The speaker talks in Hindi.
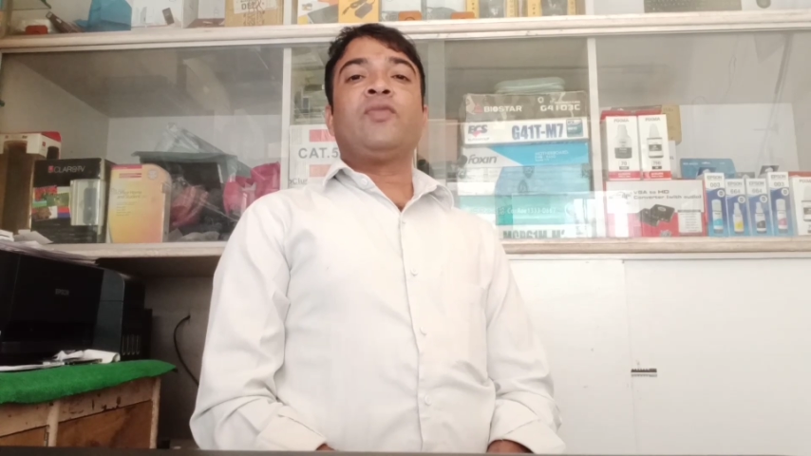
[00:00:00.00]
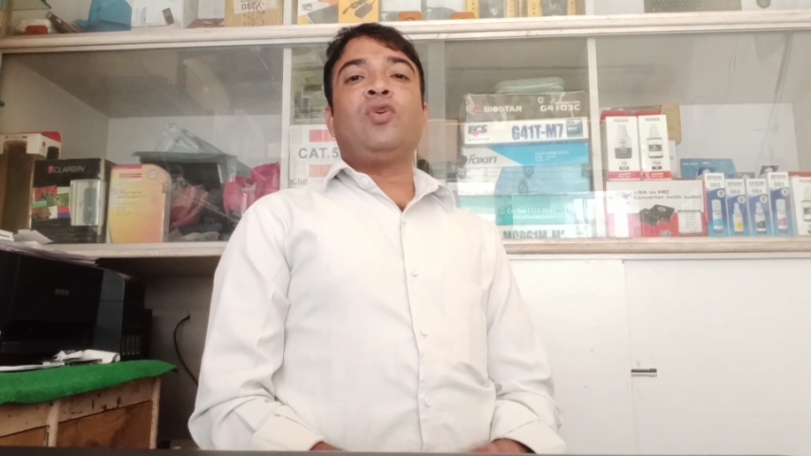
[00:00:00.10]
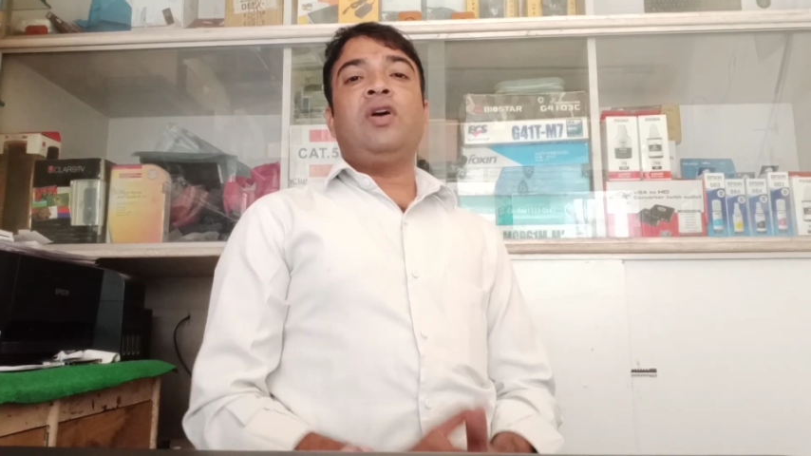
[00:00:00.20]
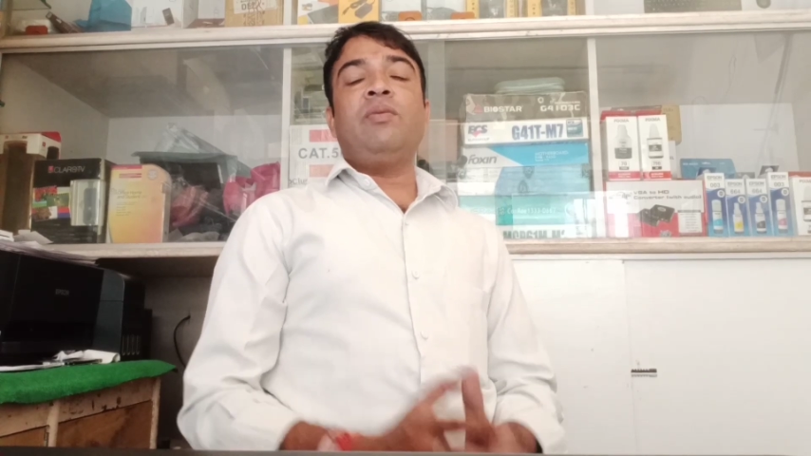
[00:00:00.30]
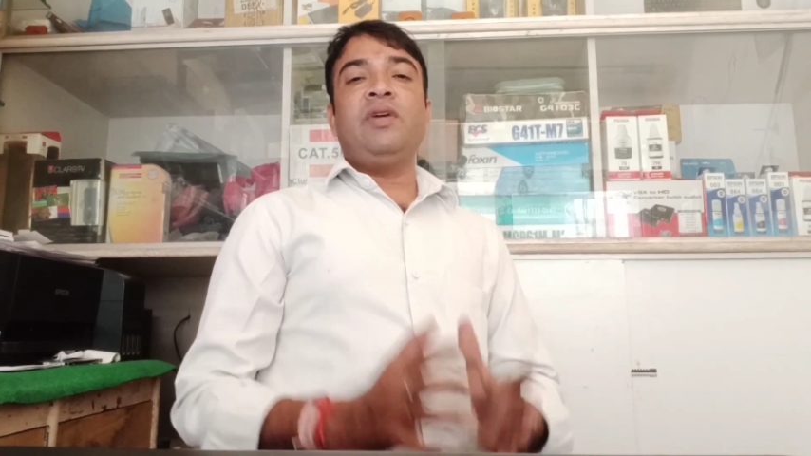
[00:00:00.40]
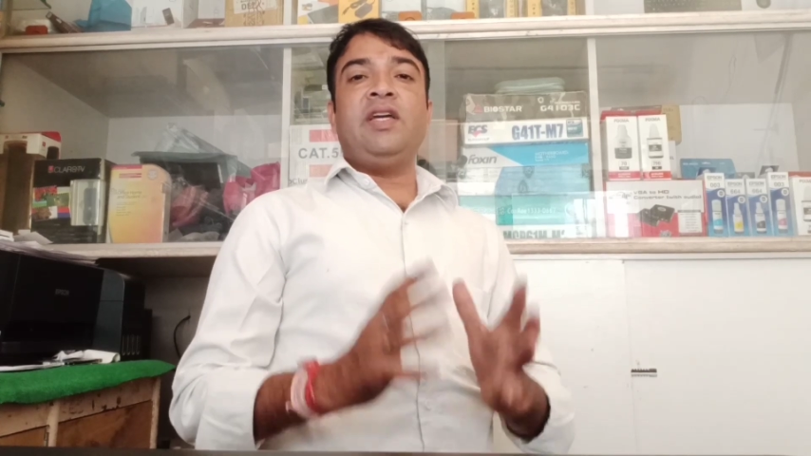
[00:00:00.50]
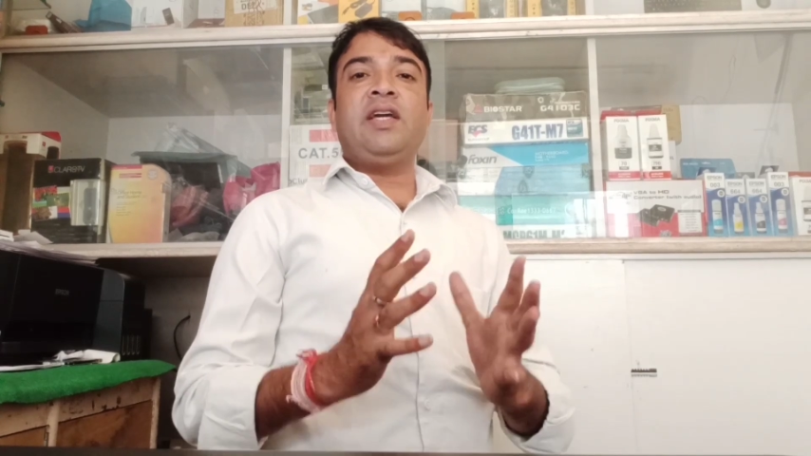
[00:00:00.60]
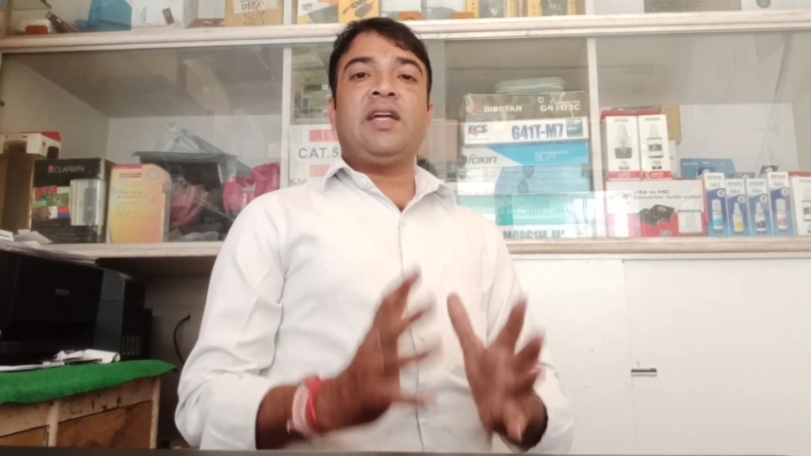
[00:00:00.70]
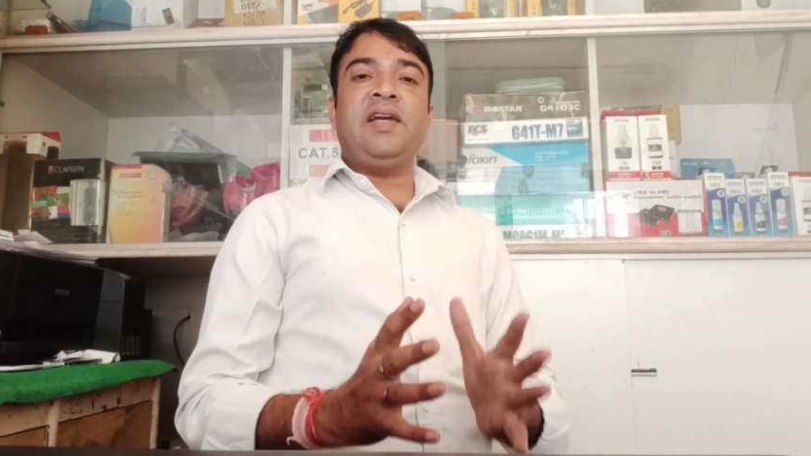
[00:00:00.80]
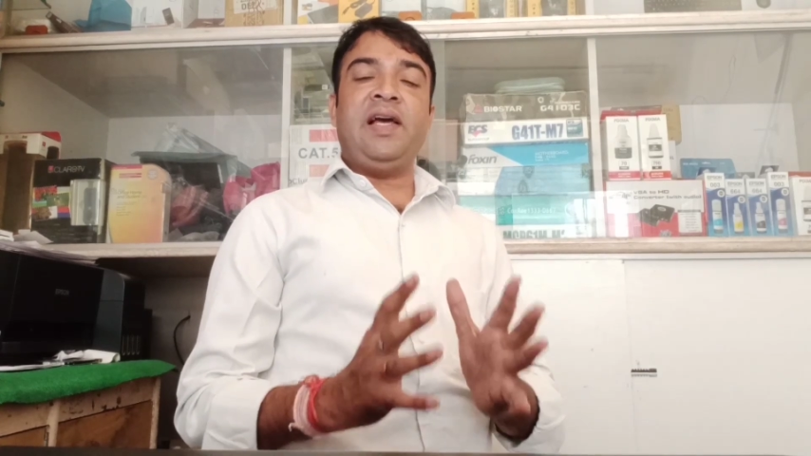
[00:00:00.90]
तो हम
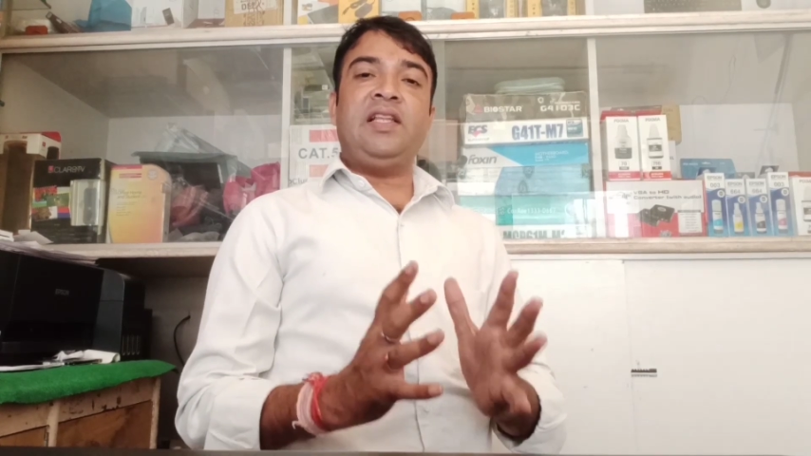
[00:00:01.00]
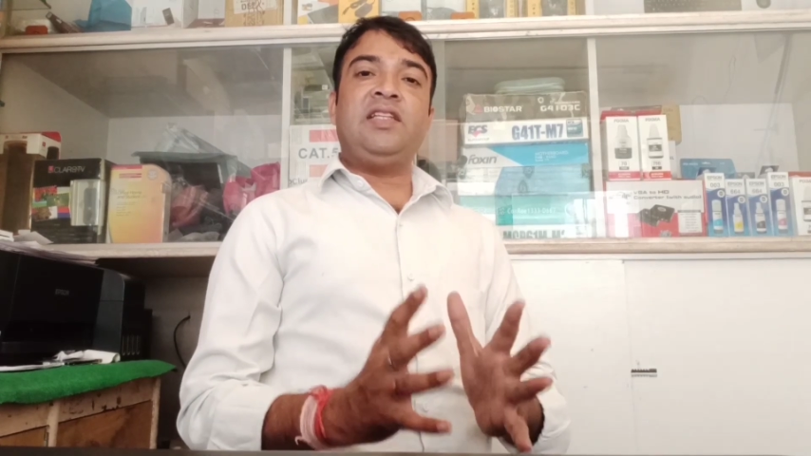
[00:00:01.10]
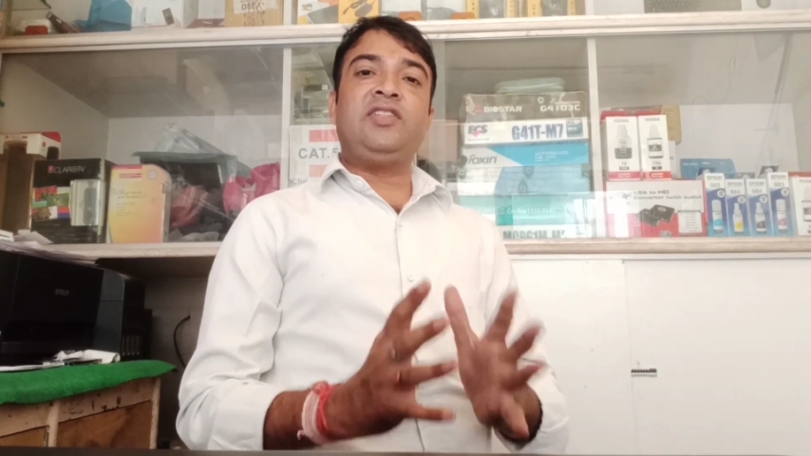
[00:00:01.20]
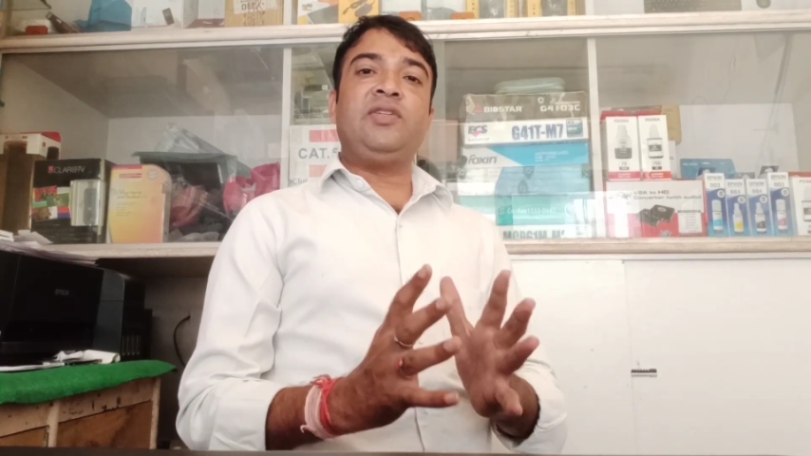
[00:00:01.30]
एक हेल्दी